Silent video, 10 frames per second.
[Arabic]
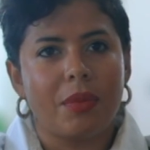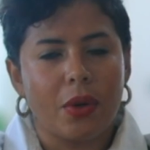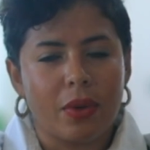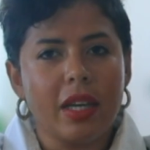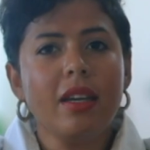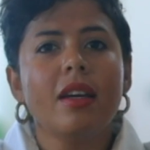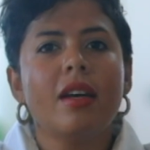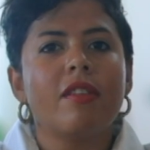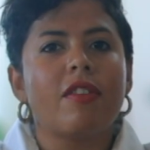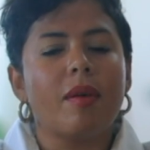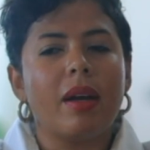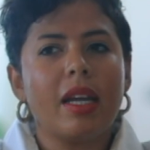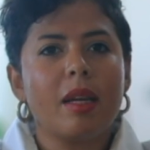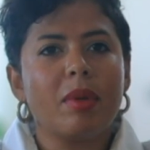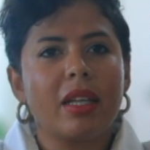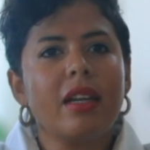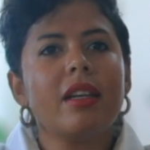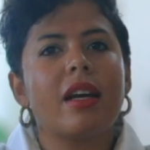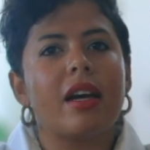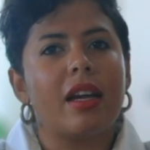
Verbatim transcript: اوكي فاحنا بتجيلنا